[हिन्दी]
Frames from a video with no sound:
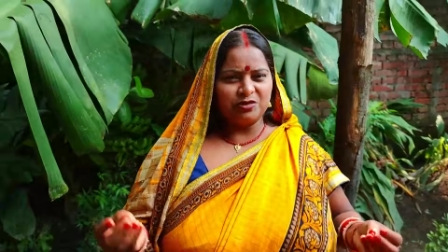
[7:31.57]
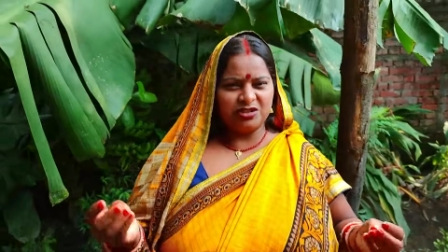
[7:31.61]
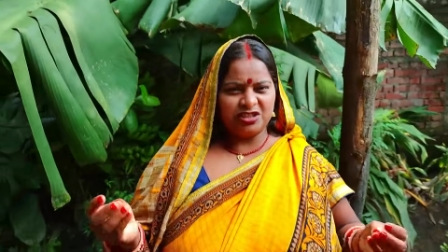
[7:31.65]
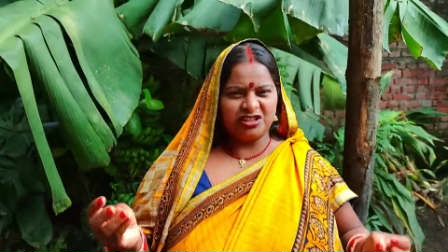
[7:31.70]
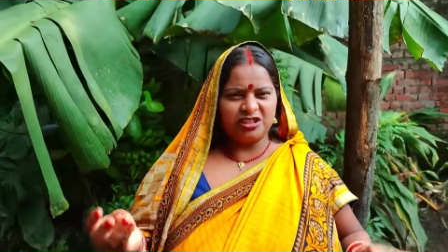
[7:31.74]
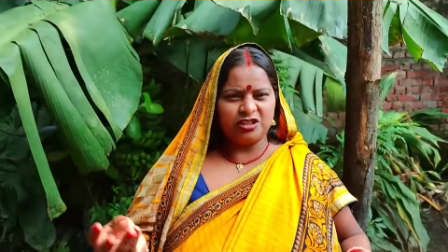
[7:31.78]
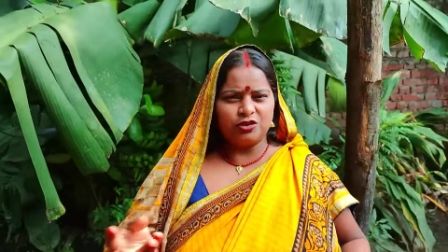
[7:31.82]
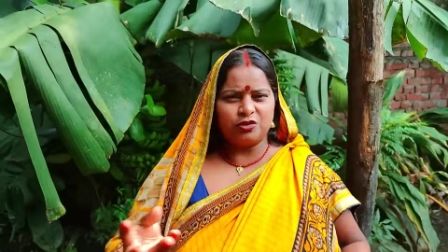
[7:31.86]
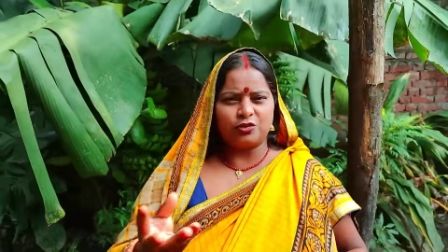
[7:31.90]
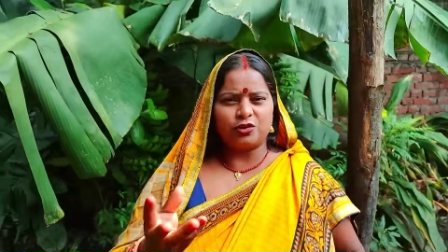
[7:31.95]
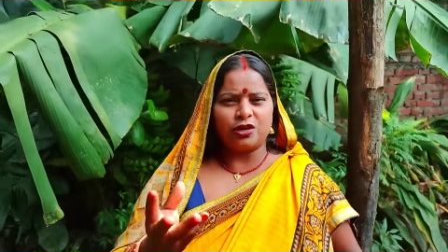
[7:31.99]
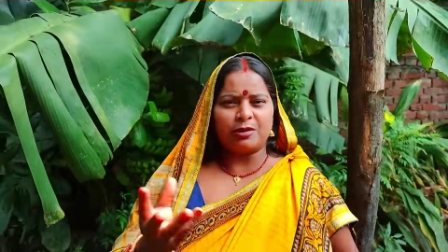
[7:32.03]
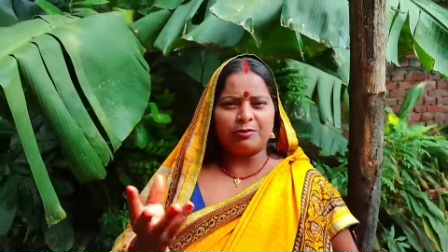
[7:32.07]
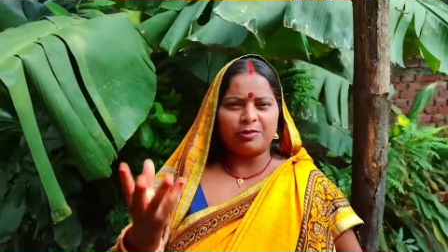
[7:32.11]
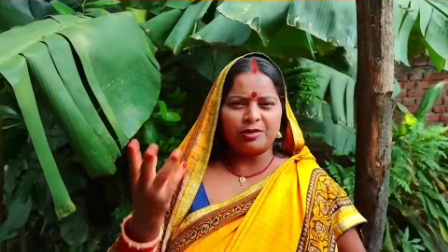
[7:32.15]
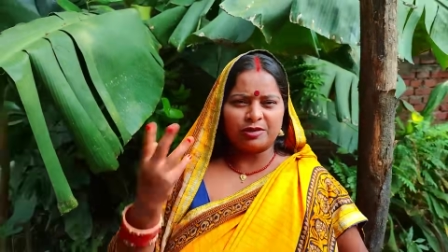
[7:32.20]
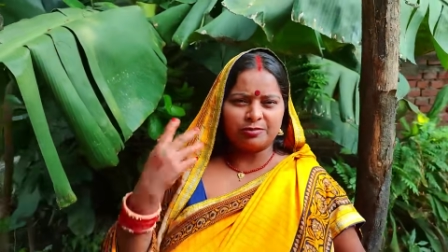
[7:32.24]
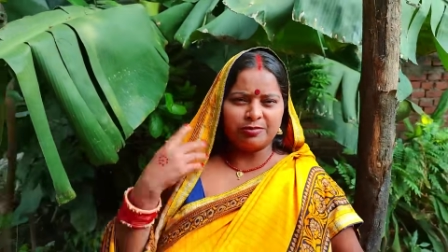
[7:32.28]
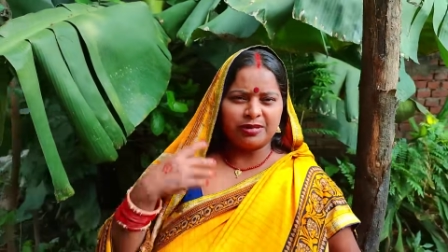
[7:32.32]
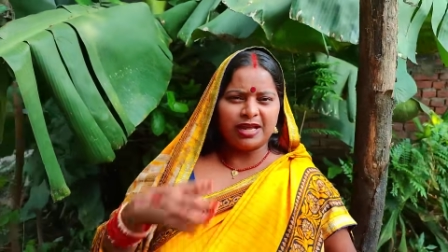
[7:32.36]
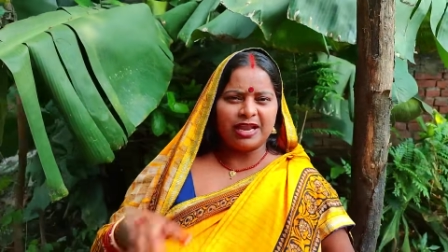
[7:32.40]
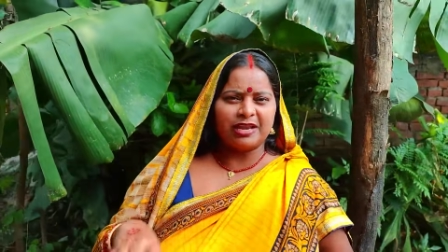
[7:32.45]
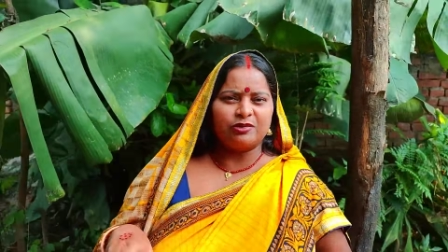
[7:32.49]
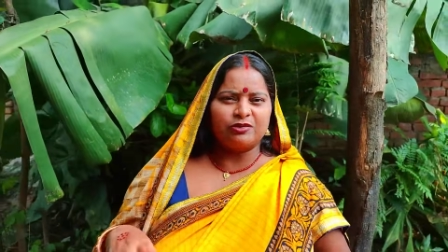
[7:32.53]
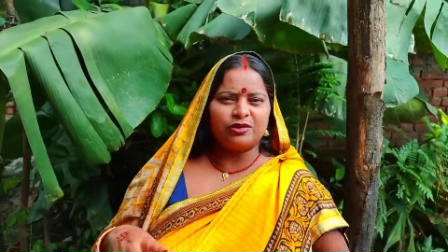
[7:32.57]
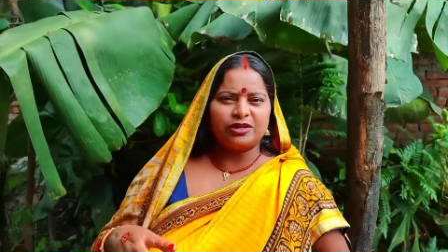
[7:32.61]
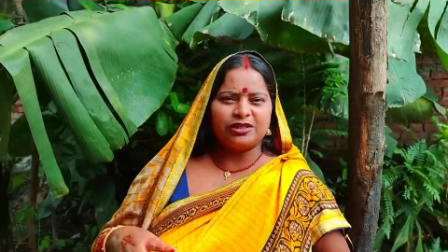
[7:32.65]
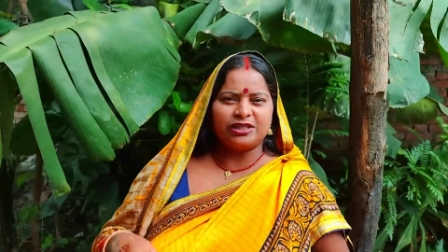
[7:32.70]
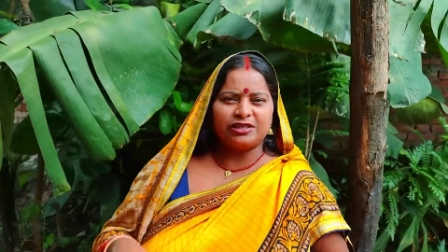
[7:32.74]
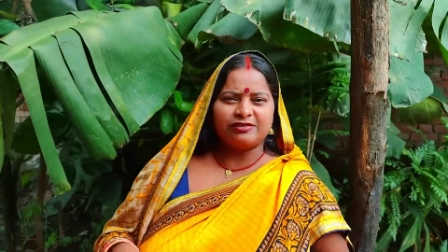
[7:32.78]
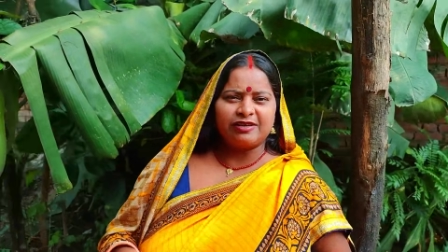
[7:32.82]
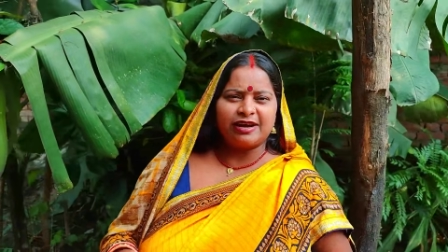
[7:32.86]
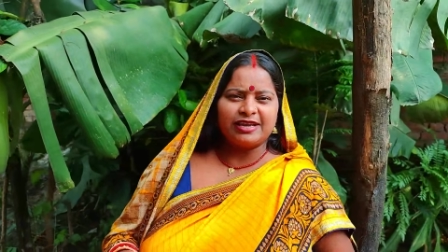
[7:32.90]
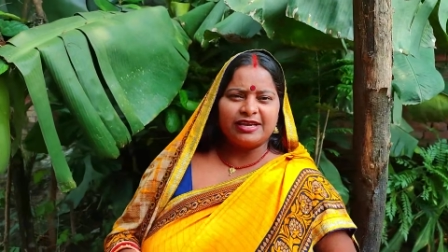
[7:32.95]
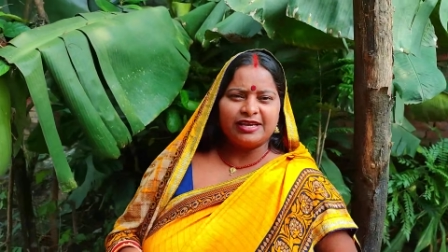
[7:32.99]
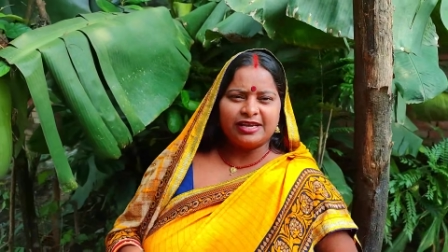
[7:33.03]
उसी दिन थोड़ा बहुत बना लूंगी
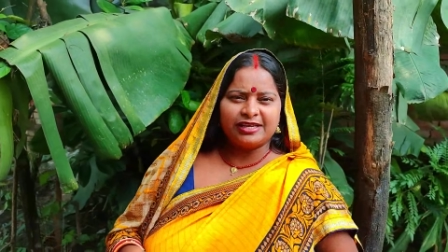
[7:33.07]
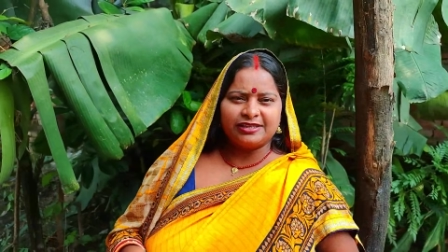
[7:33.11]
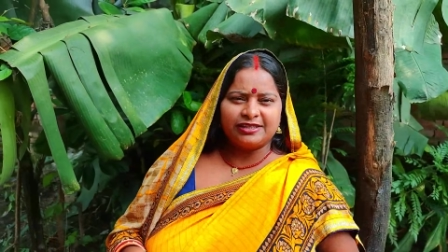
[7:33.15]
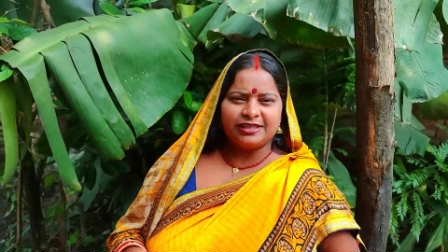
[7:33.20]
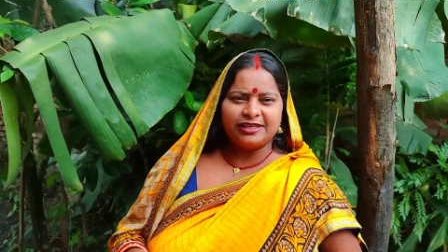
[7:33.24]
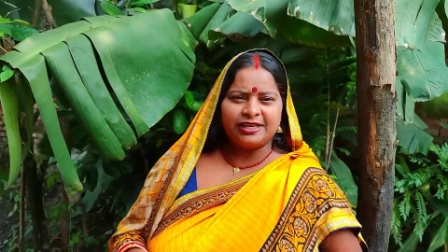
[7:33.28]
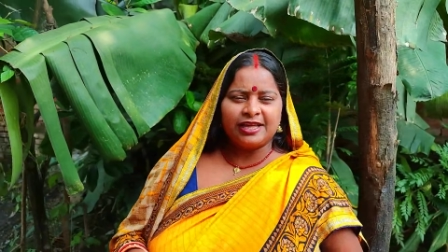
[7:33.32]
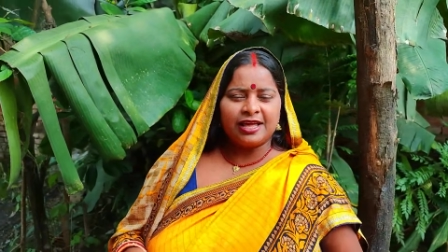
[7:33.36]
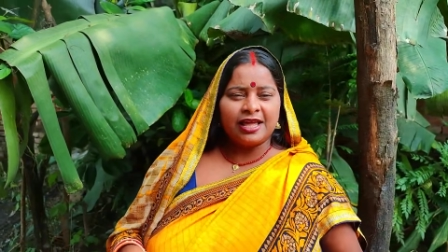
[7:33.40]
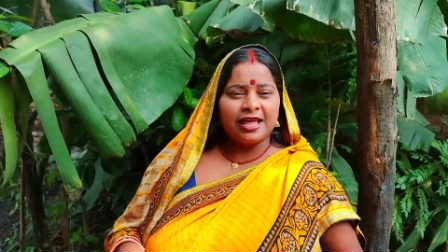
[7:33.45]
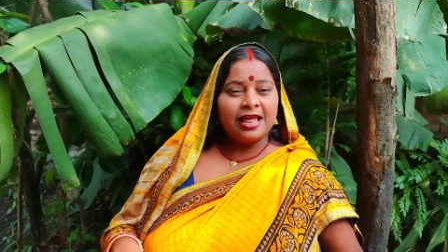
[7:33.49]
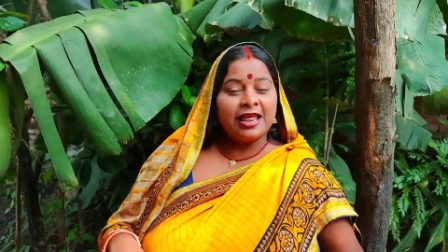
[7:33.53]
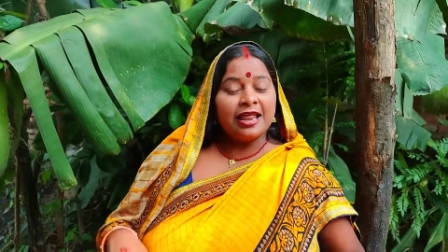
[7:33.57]
दिवाली के दिन